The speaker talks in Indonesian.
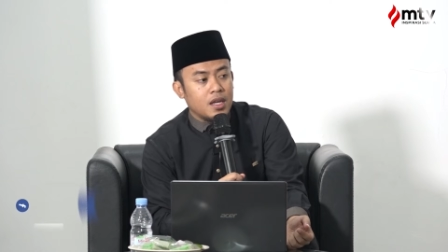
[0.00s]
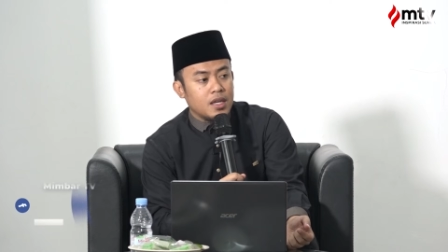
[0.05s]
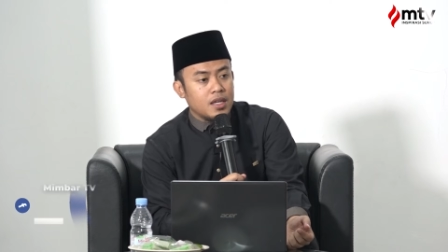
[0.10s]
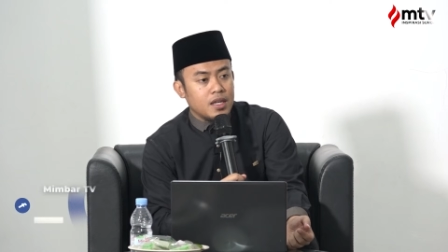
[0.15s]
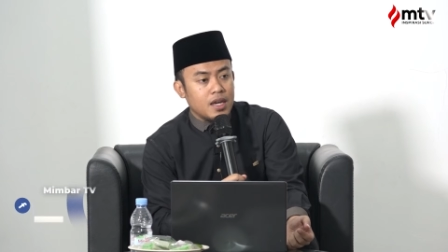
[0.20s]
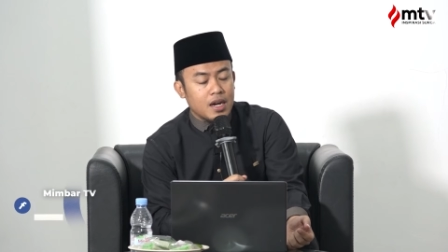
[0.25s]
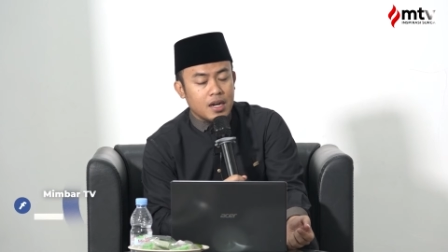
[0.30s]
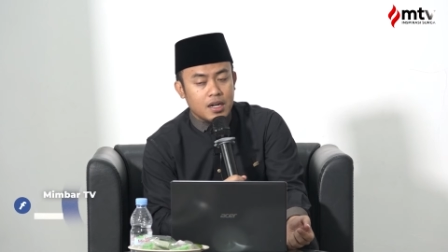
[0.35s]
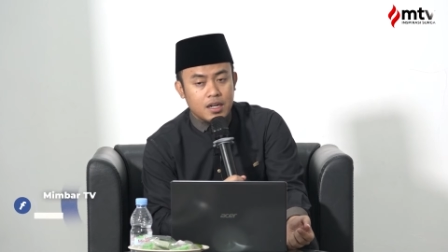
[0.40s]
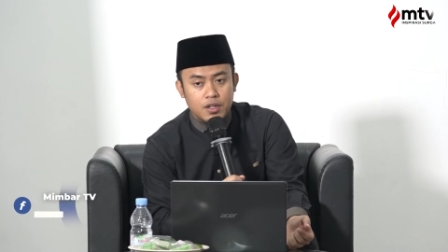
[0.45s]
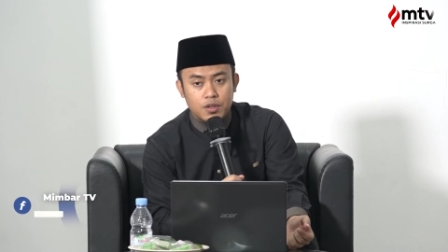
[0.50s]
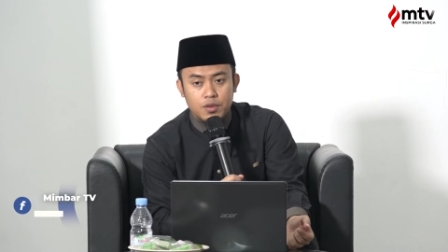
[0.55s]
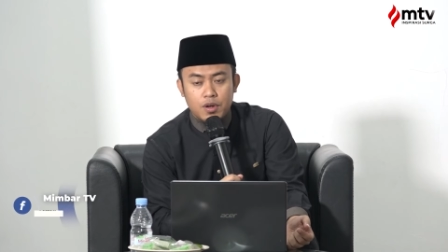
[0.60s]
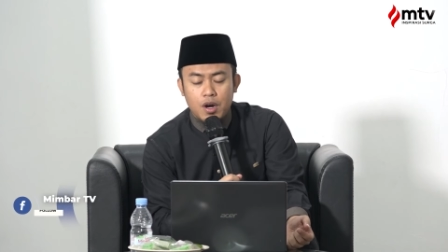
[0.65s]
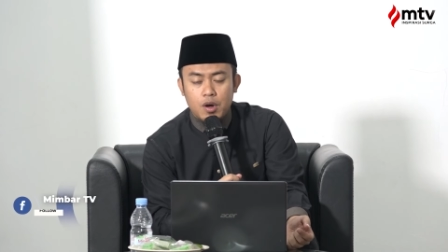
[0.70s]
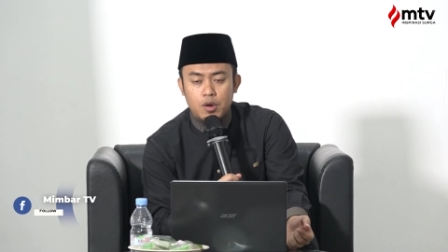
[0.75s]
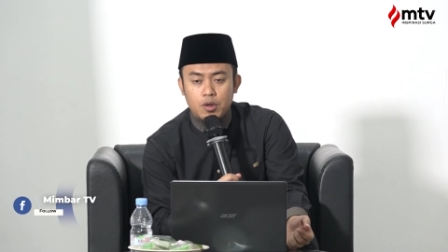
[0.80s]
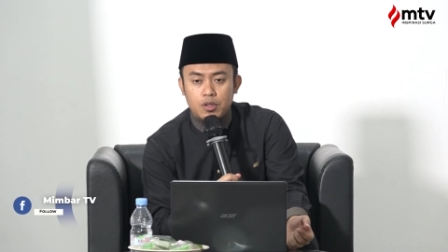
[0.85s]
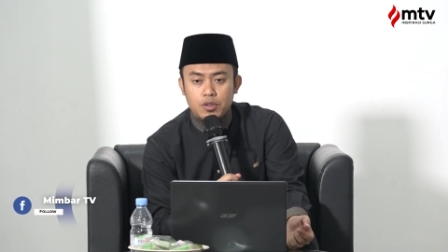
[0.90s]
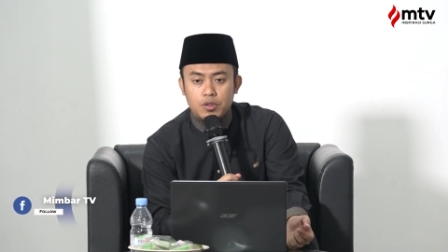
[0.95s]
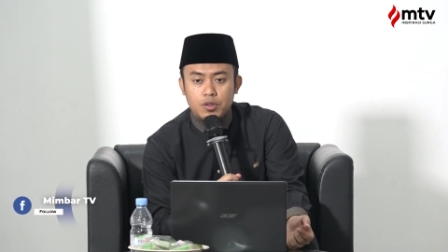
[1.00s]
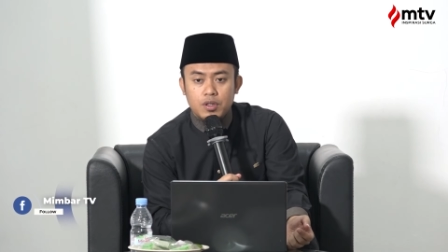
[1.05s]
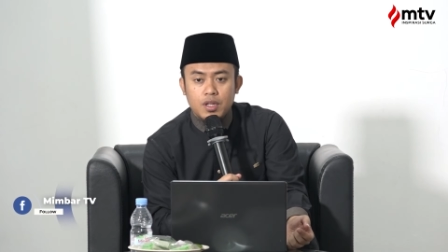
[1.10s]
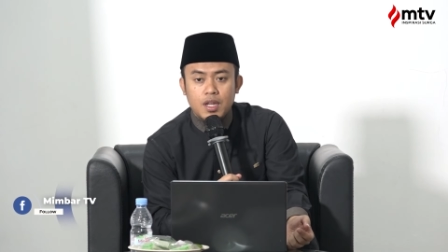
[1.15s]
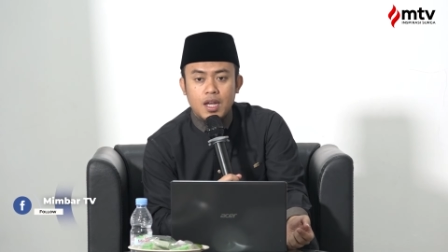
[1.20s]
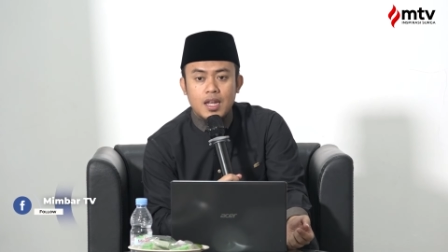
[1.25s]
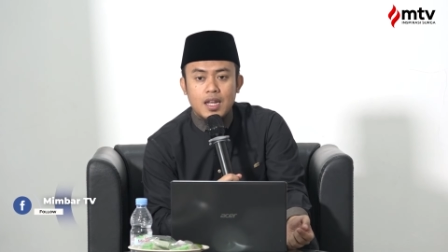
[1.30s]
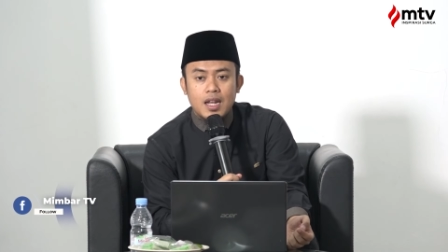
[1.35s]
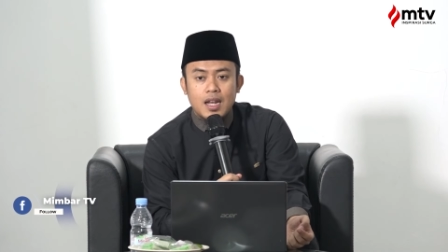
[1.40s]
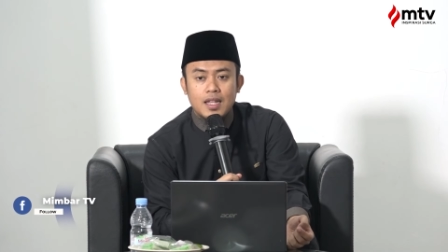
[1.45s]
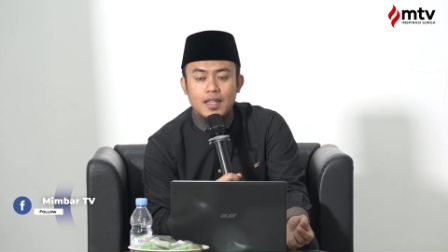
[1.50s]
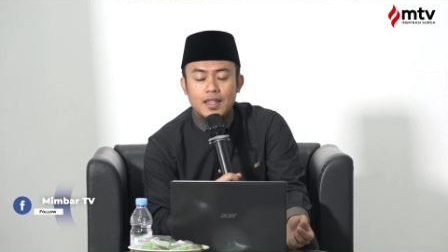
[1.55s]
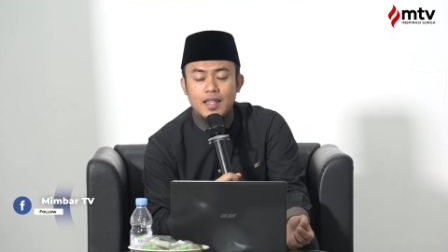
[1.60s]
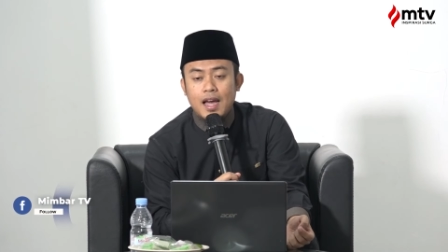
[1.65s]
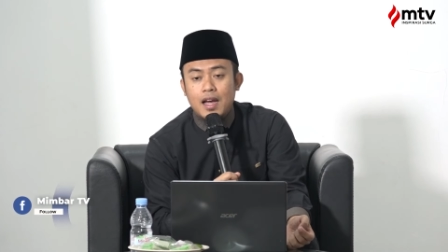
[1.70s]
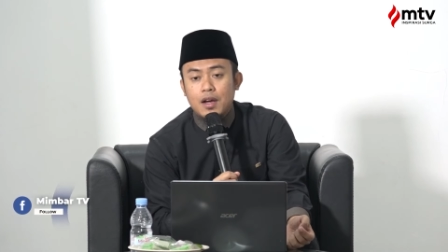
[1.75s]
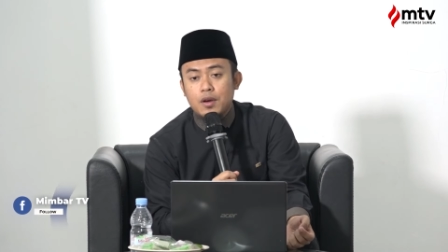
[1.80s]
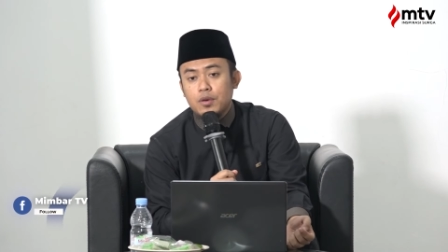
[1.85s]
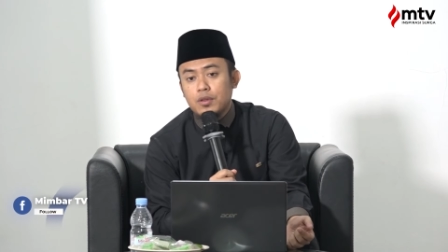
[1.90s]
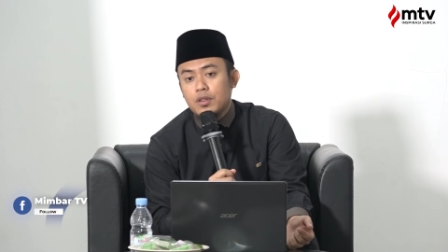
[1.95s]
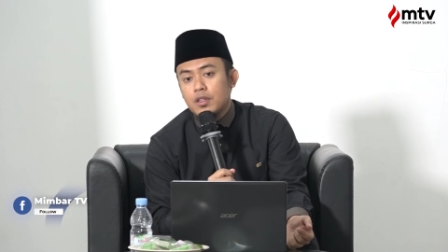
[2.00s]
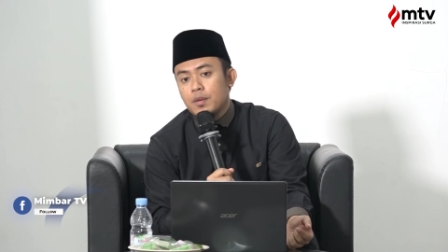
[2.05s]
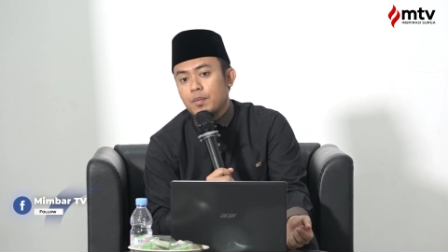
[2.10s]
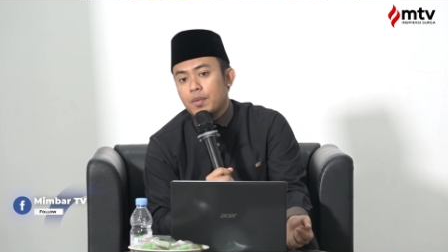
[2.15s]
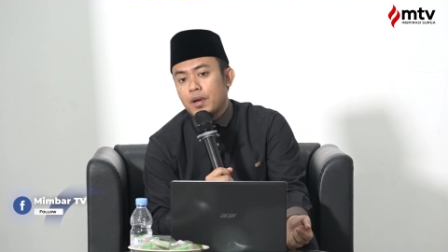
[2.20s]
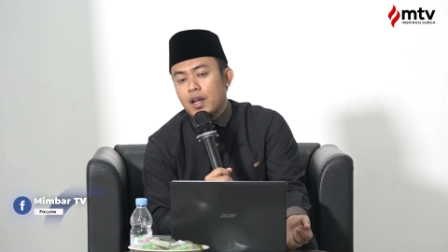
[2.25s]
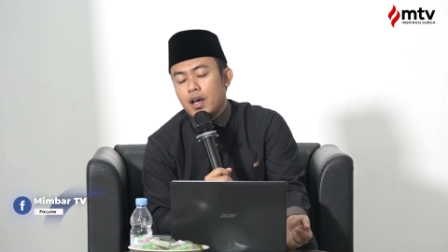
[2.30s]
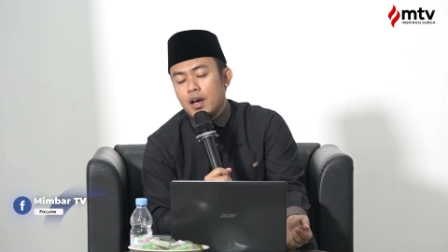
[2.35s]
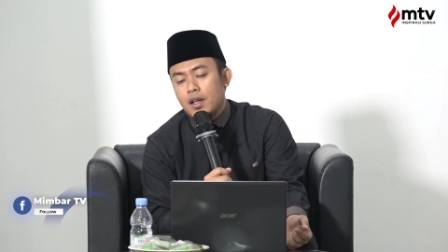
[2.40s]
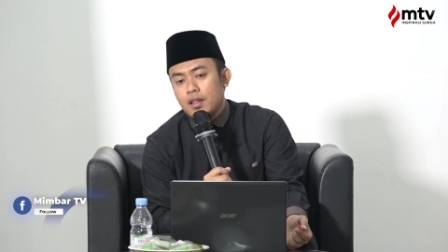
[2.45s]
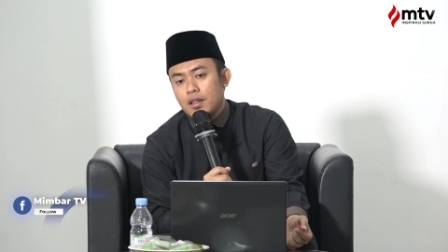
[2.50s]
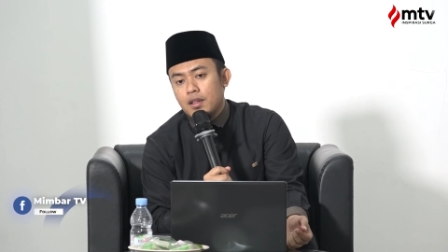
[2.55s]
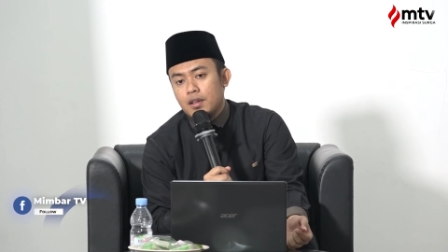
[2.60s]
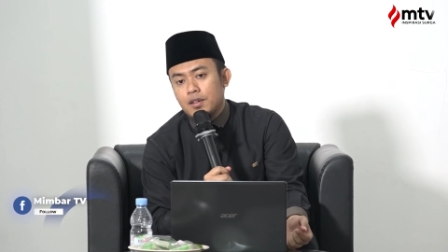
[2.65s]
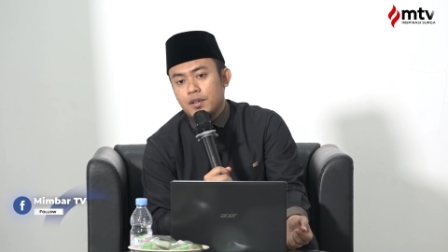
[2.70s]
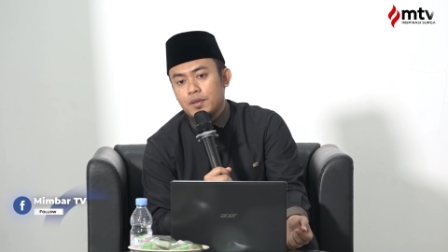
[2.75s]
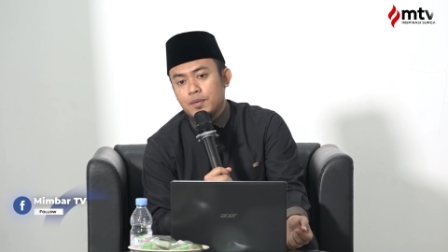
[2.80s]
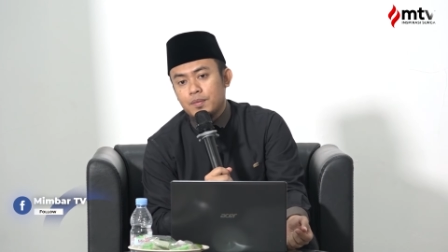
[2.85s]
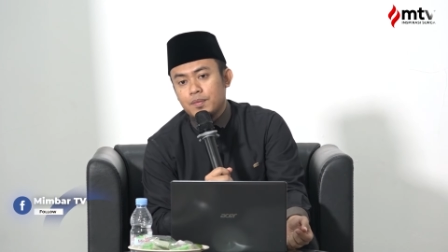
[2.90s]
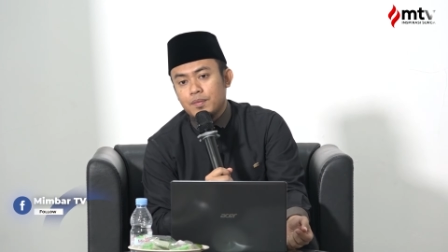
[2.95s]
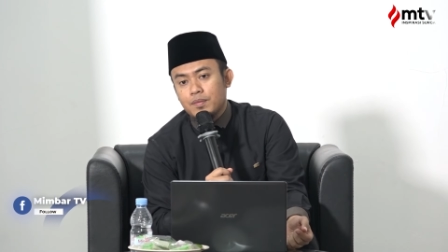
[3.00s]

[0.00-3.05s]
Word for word: Yang kedua unsurnya adalah takut kepada Allah.